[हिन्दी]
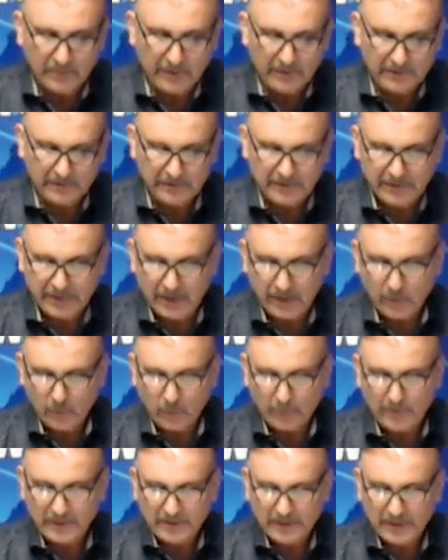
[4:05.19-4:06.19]
में इंतजार
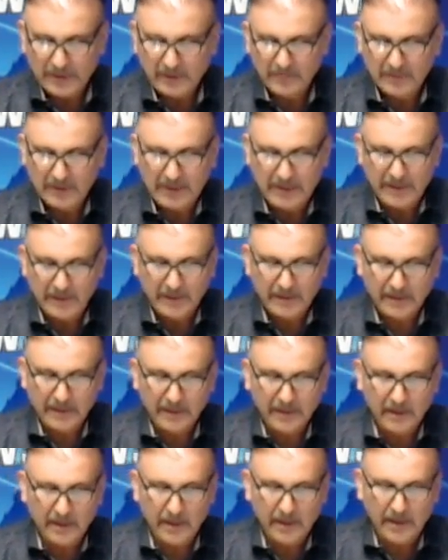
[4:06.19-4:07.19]
और बेचैनी फैलाने के
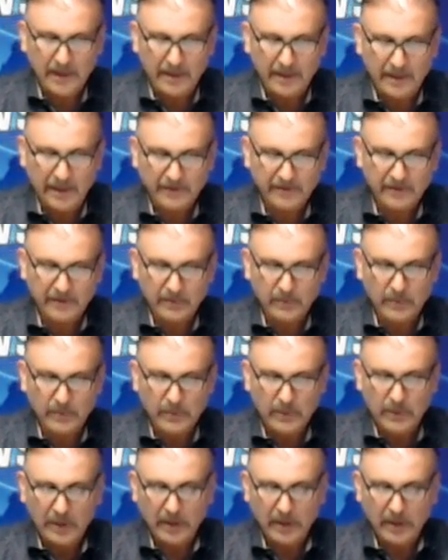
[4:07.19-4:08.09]
खां अनासर को